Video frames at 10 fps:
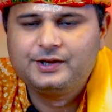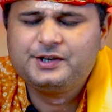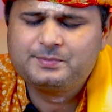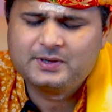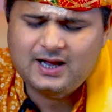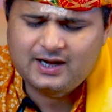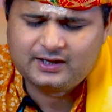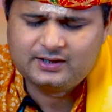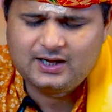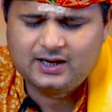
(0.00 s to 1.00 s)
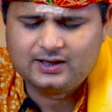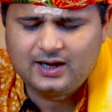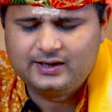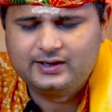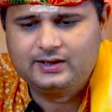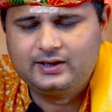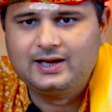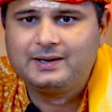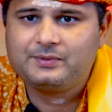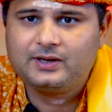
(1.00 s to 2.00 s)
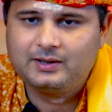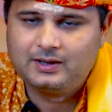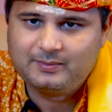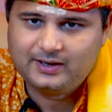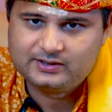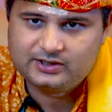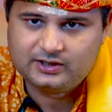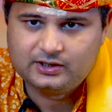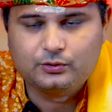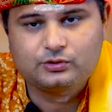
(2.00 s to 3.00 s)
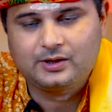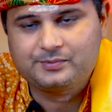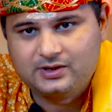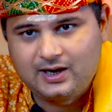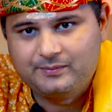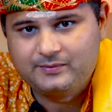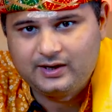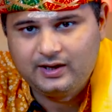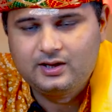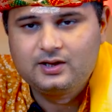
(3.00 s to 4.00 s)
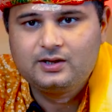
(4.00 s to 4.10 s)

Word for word: इस प्रकार की जानकारी के लिए आप हमारे चैनल को सब्सक्राइब करें